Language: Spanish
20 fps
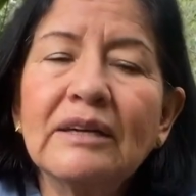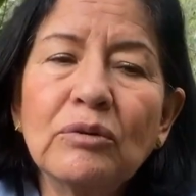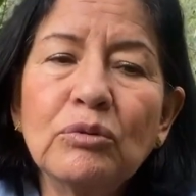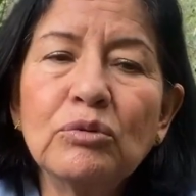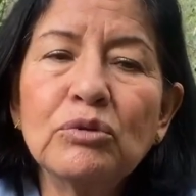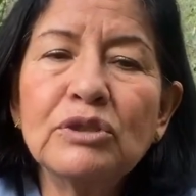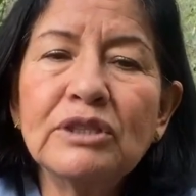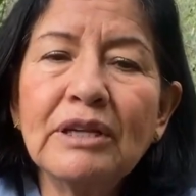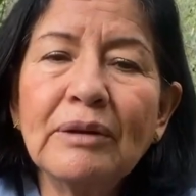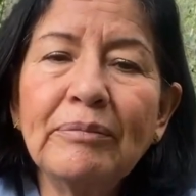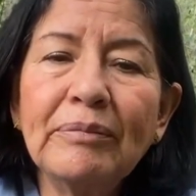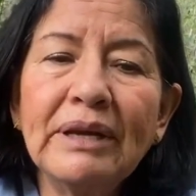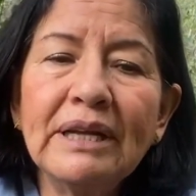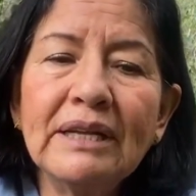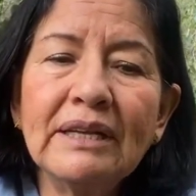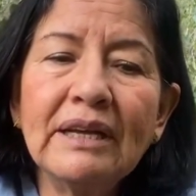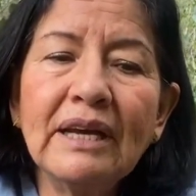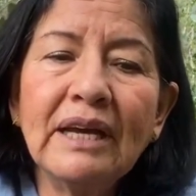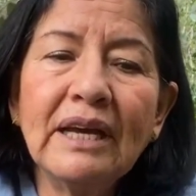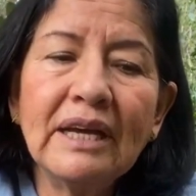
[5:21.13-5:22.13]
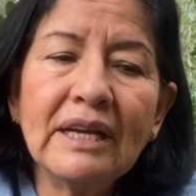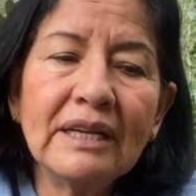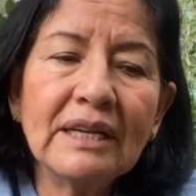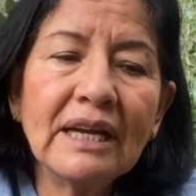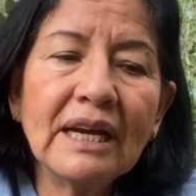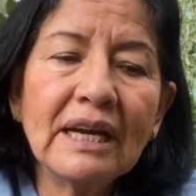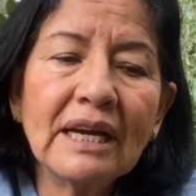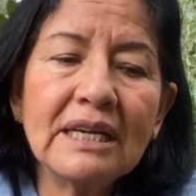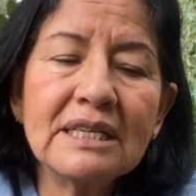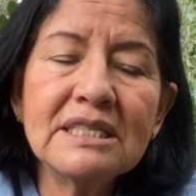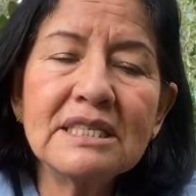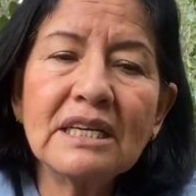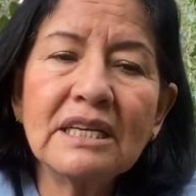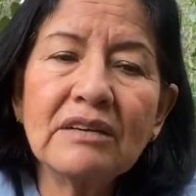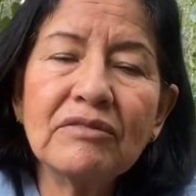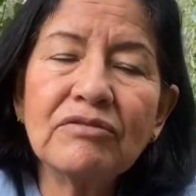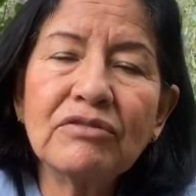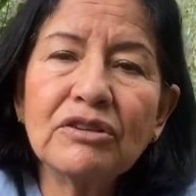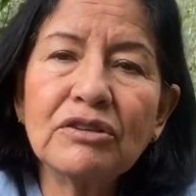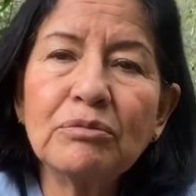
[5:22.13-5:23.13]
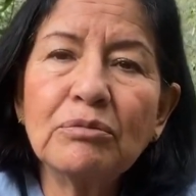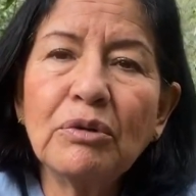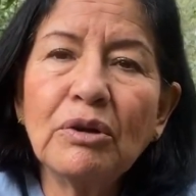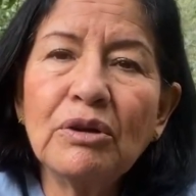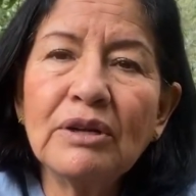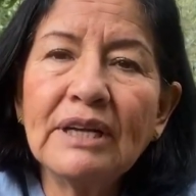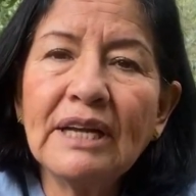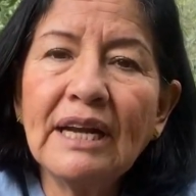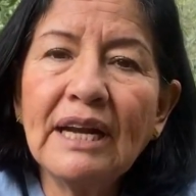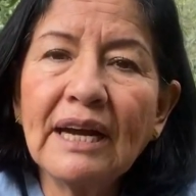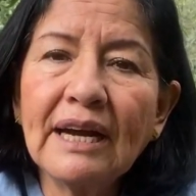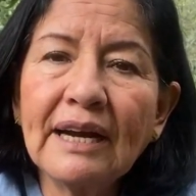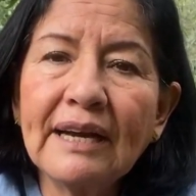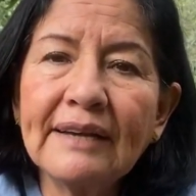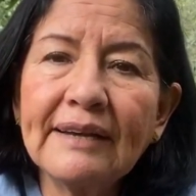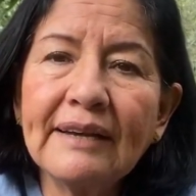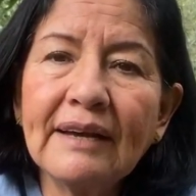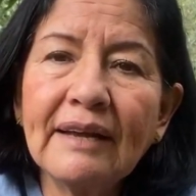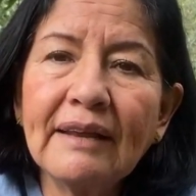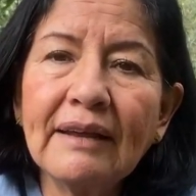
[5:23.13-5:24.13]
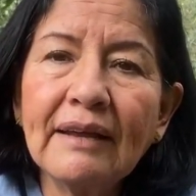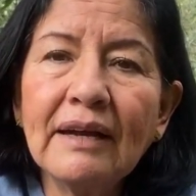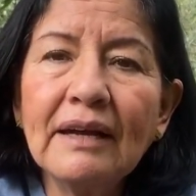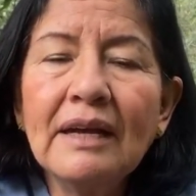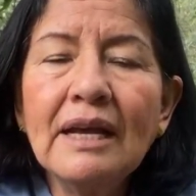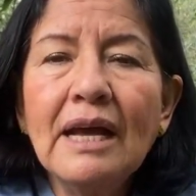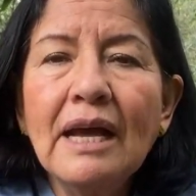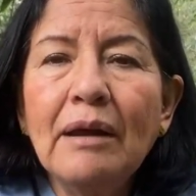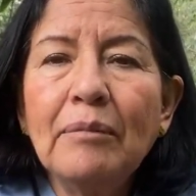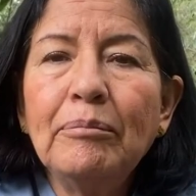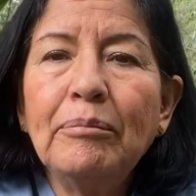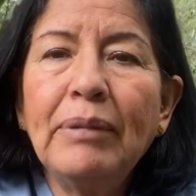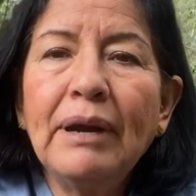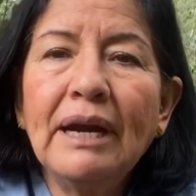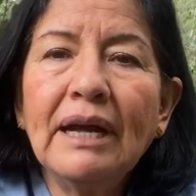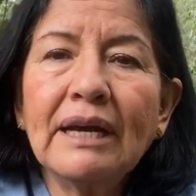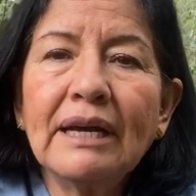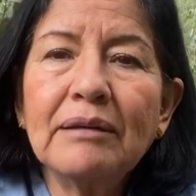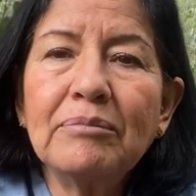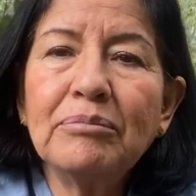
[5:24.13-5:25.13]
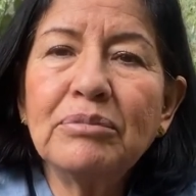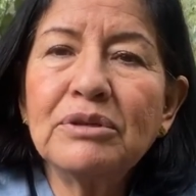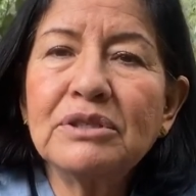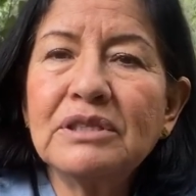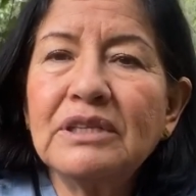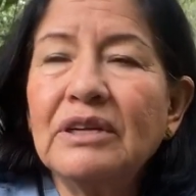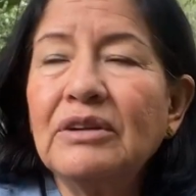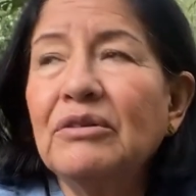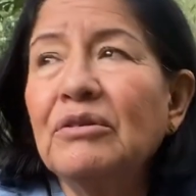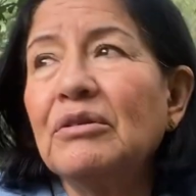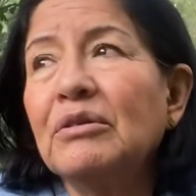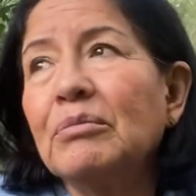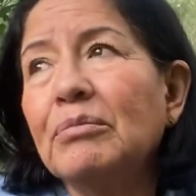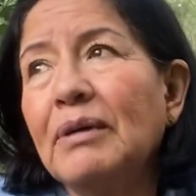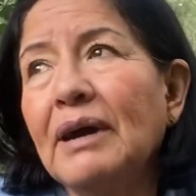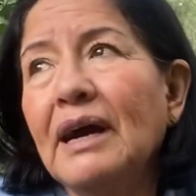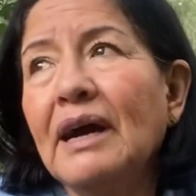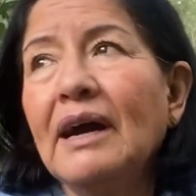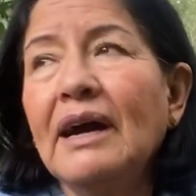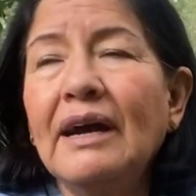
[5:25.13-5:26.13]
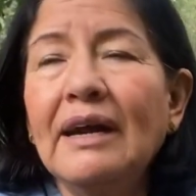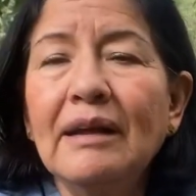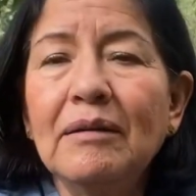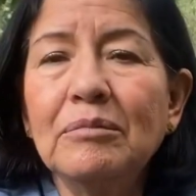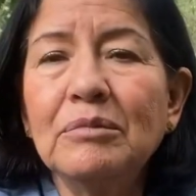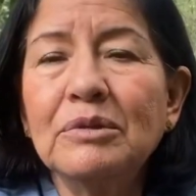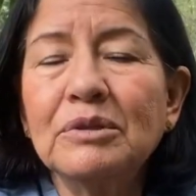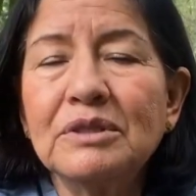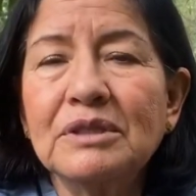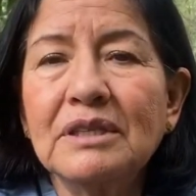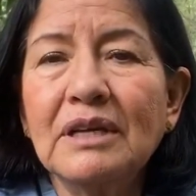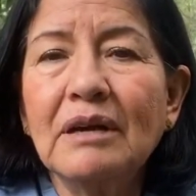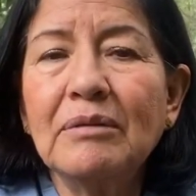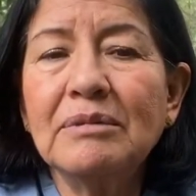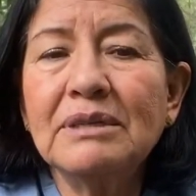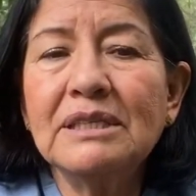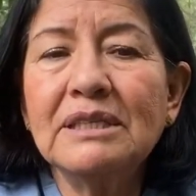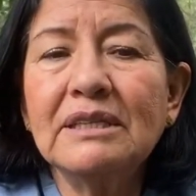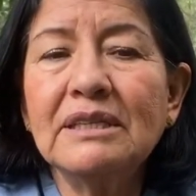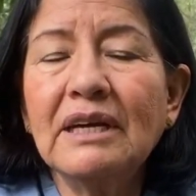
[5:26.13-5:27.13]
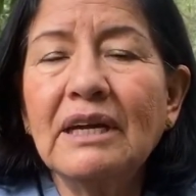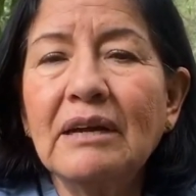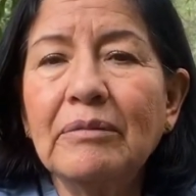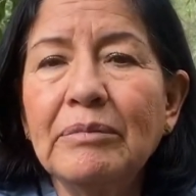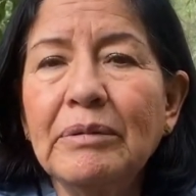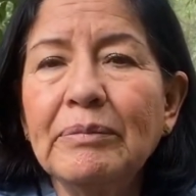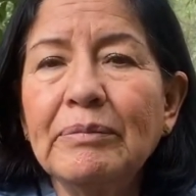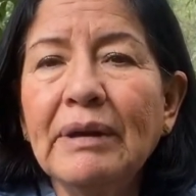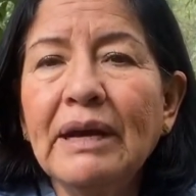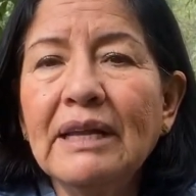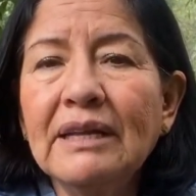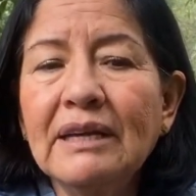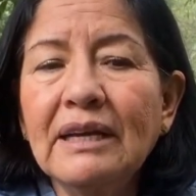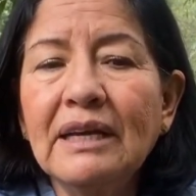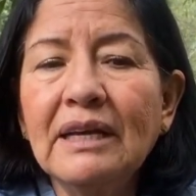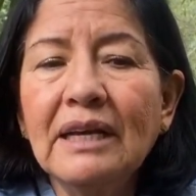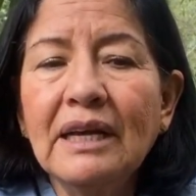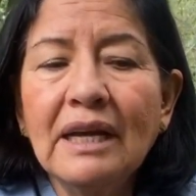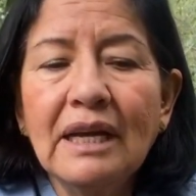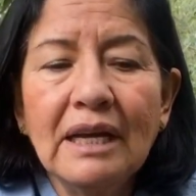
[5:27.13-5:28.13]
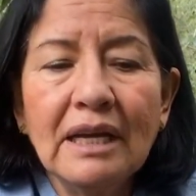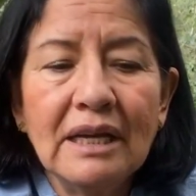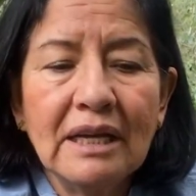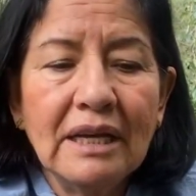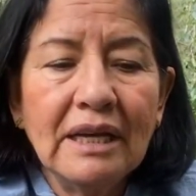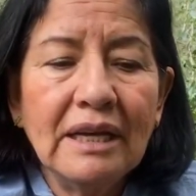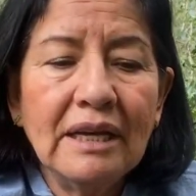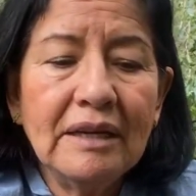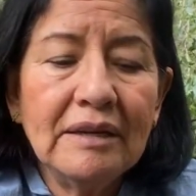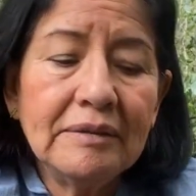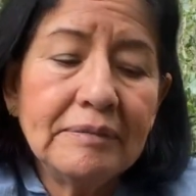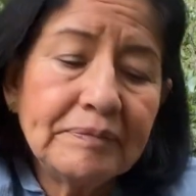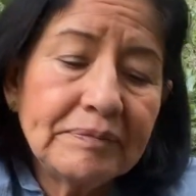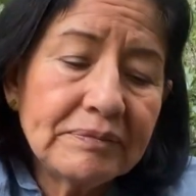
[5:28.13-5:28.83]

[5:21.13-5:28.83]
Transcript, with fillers: justamente en la cancha de fútbol de la cañada para que posterior bajáramos a visitar a mi madre. Eh,